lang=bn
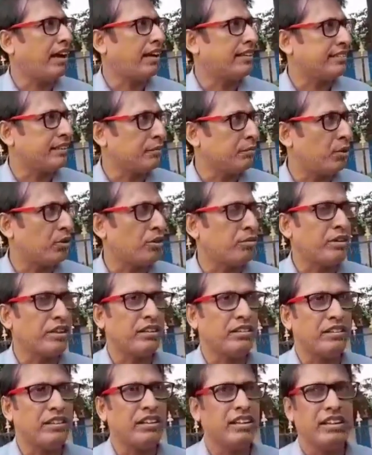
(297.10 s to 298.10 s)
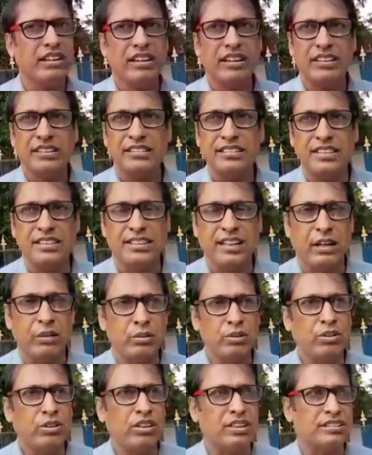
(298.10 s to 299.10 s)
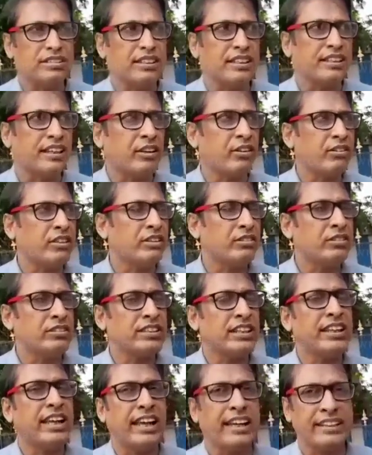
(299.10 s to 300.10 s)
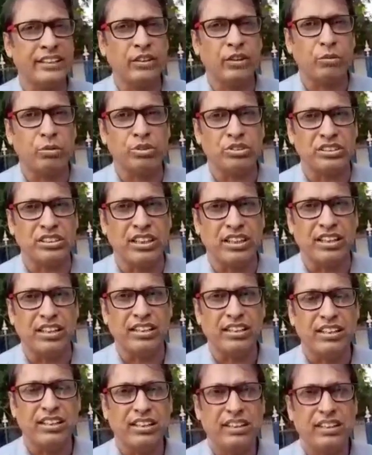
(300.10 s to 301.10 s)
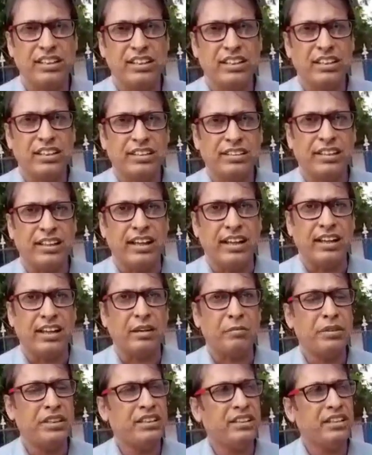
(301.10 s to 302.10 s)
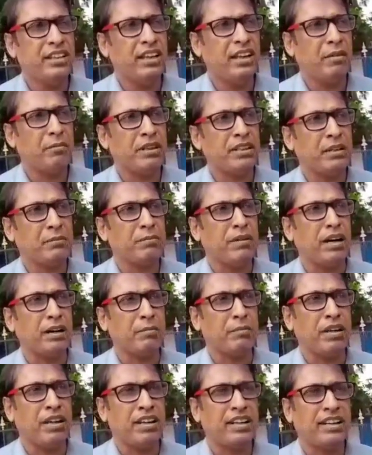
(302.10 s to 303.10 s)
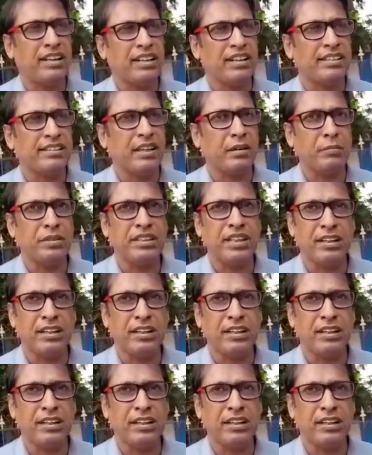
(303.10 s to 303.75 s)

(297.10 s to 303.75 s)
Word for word: আজকে বর্ধমান যে টাউন হল সেটারও কিন্তু সেই একই অবস্থা তাই আগামী দিনে আমাদের বারবার এটাকে দাবি